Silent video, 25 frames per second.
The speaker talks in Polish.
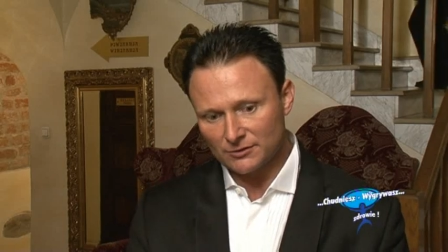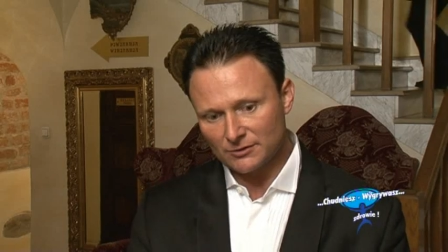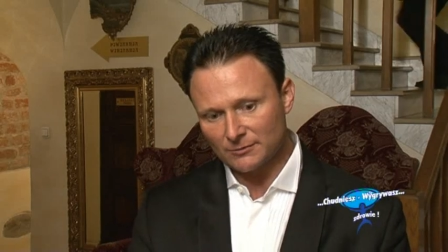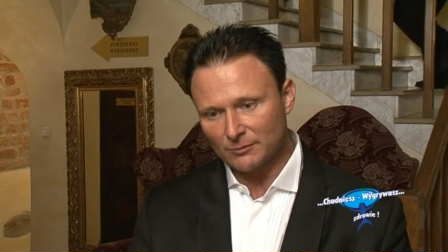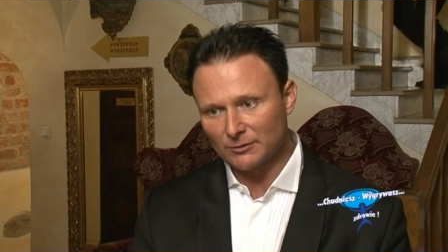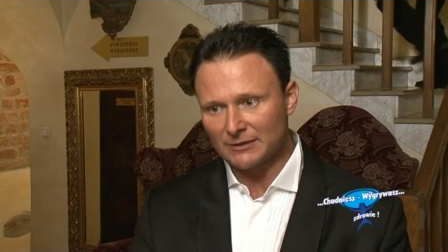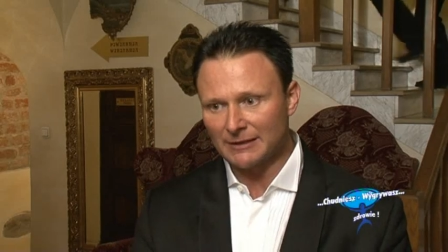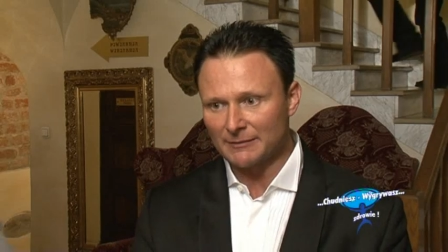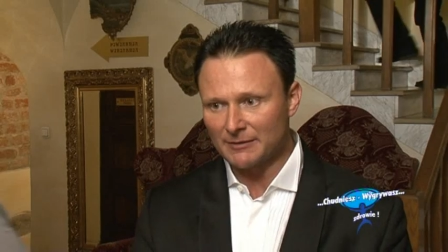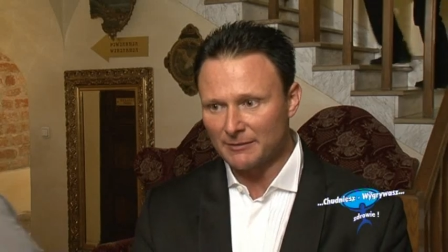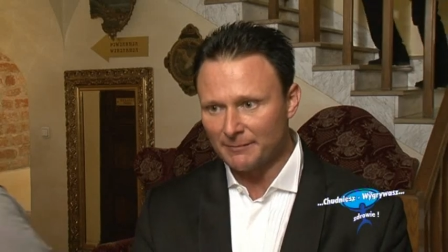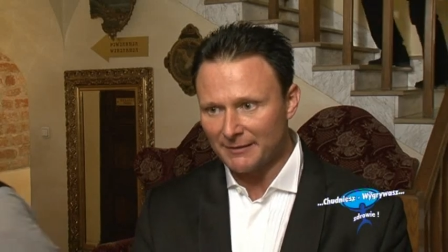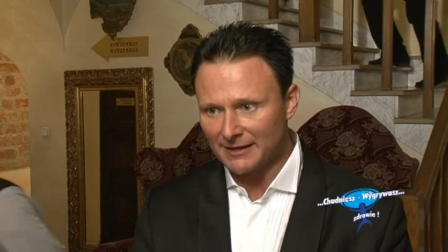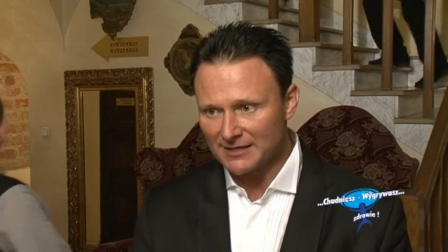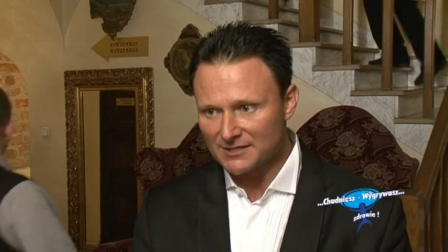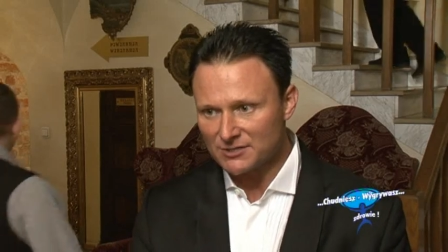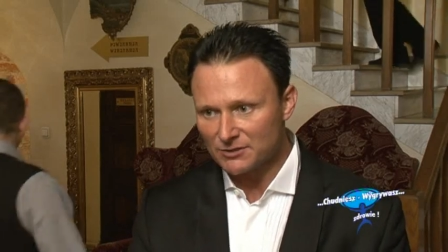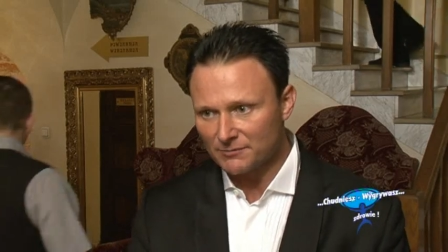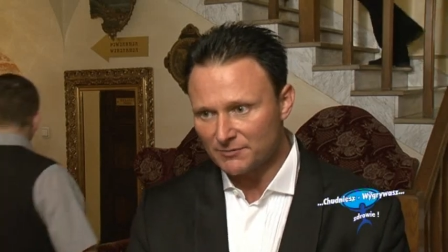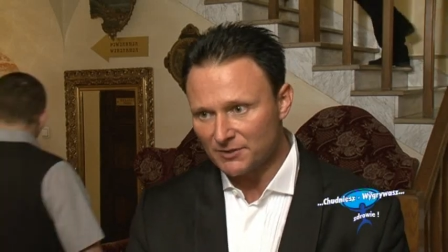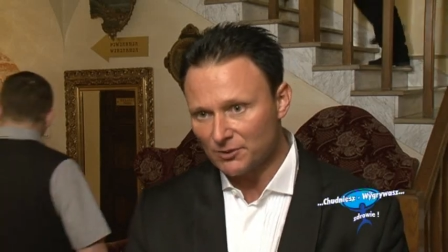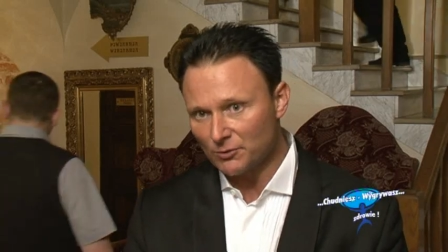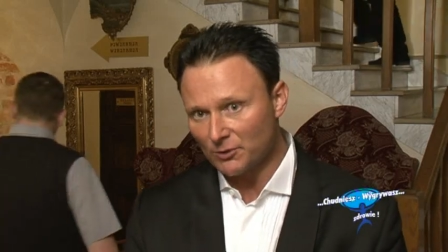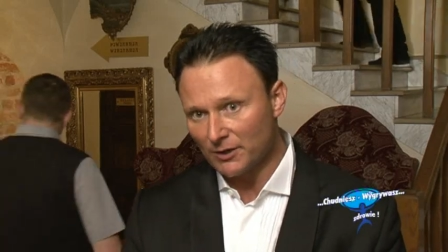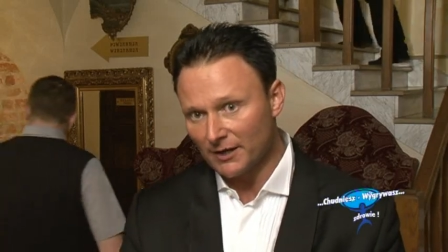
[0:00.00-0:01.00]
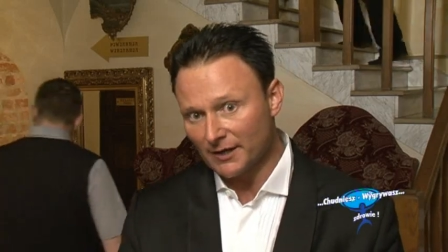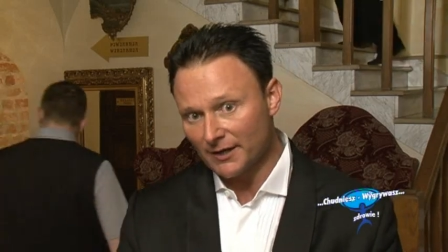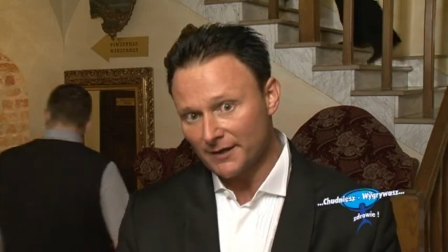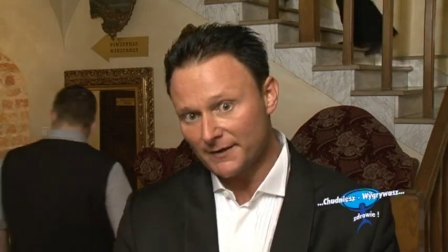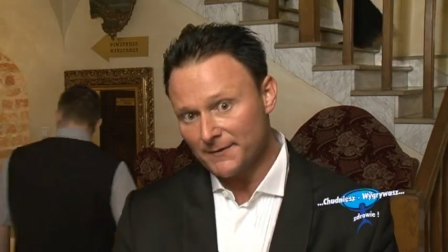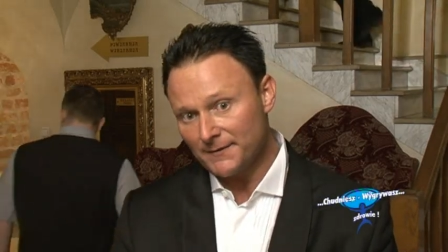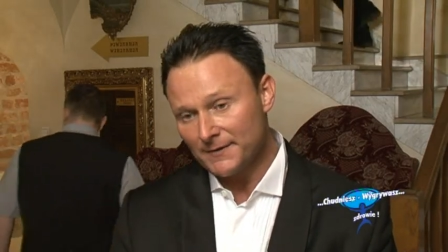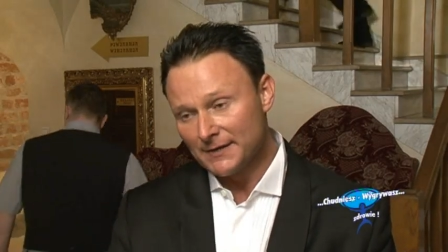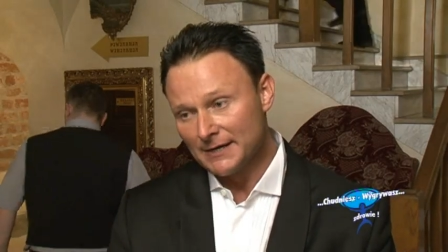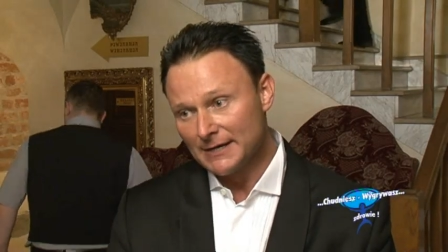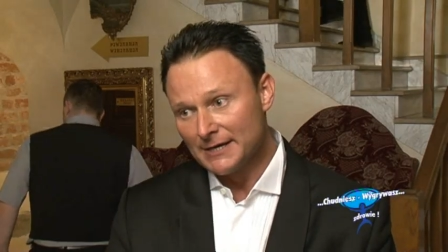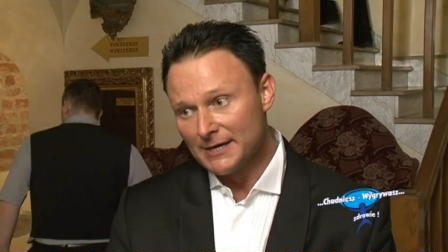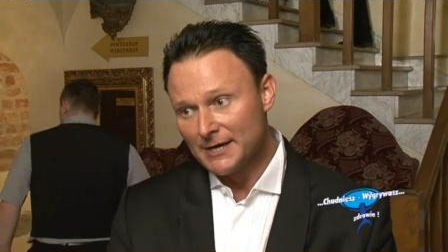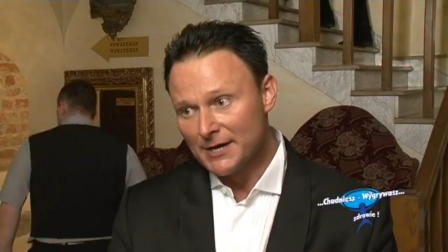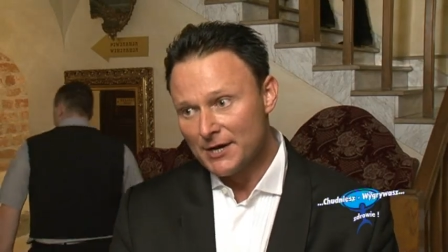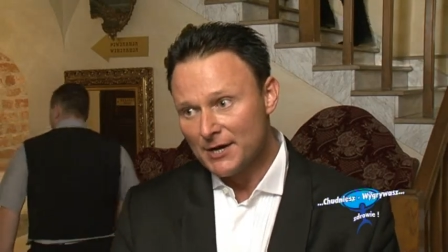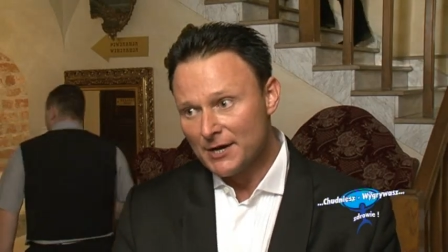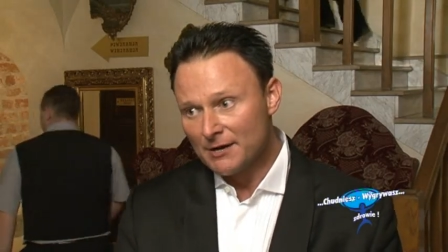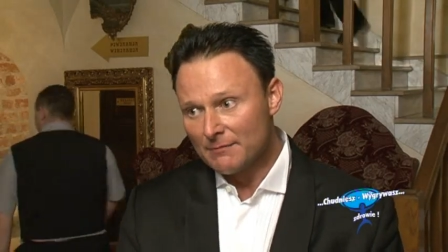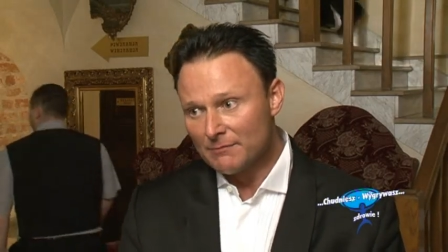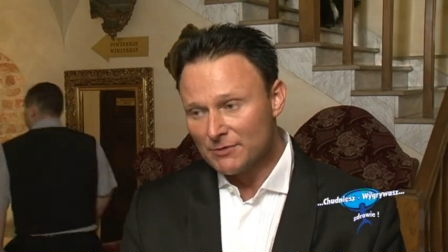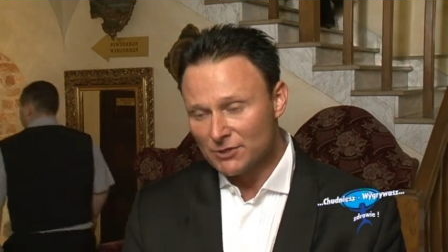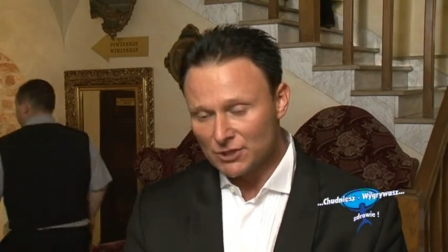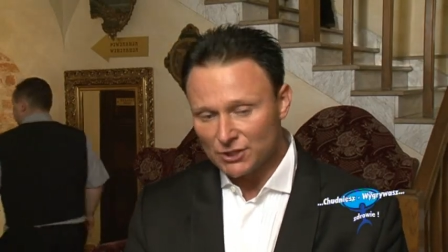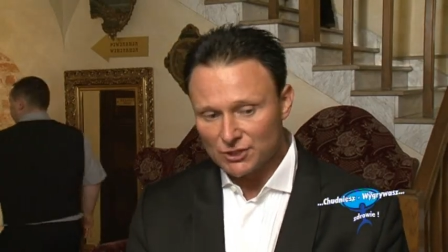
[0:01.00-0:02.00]
To było dla mnie bardzo miłe.
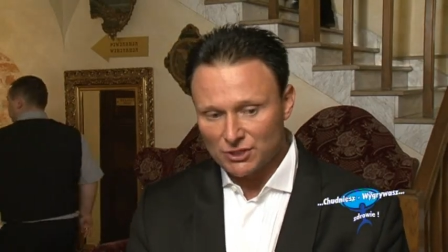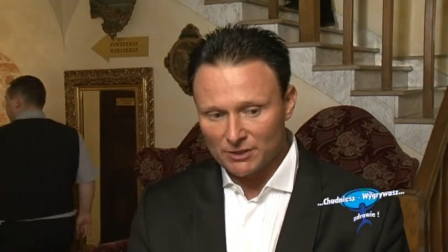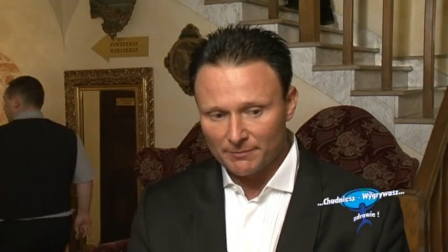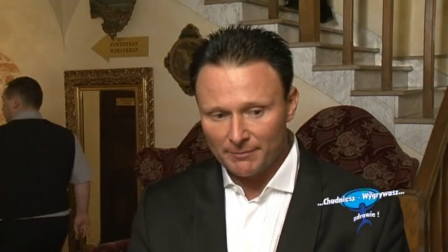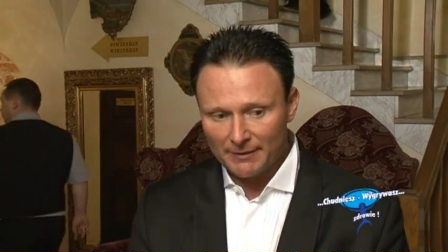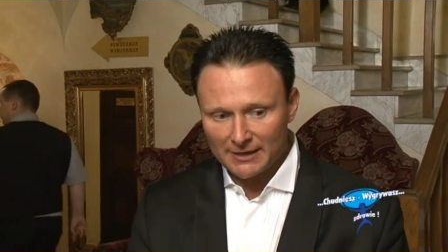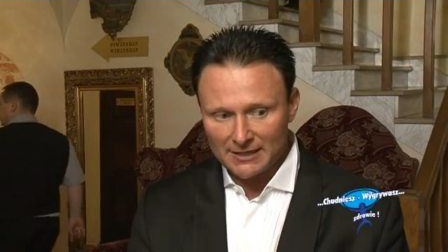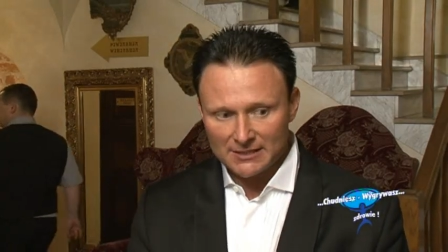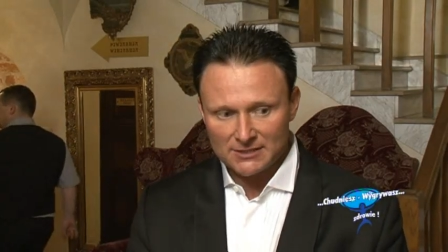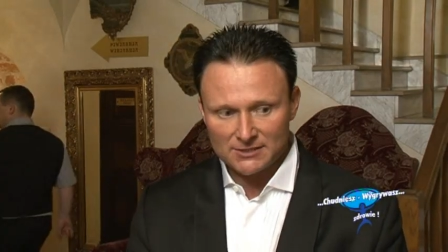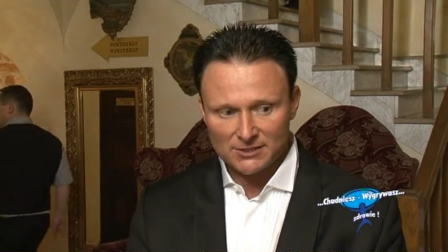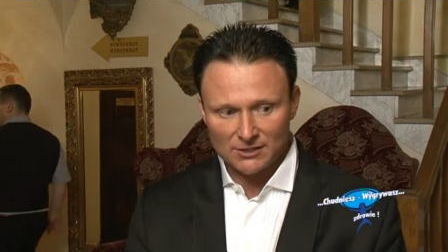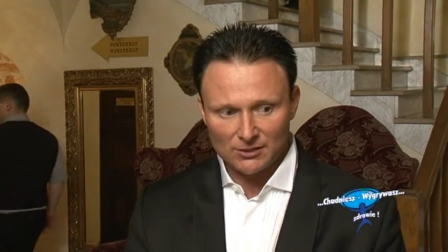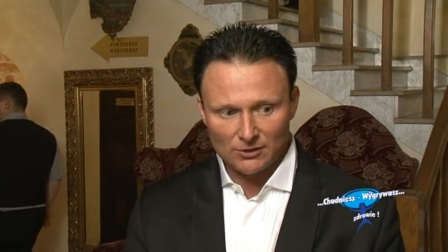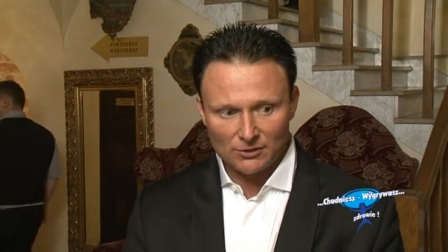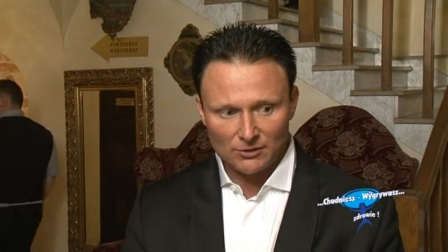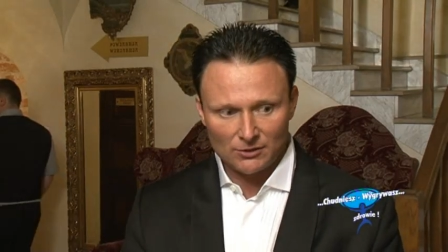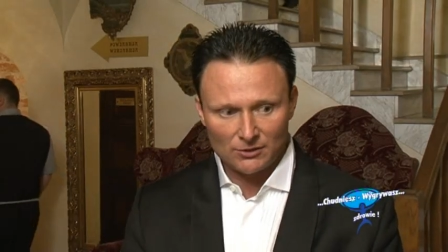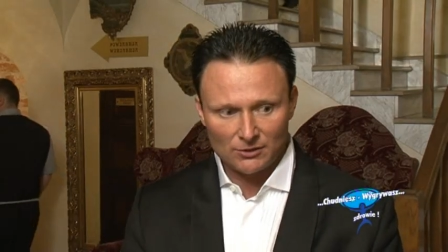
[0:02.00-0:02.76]
Myślę, że bardzo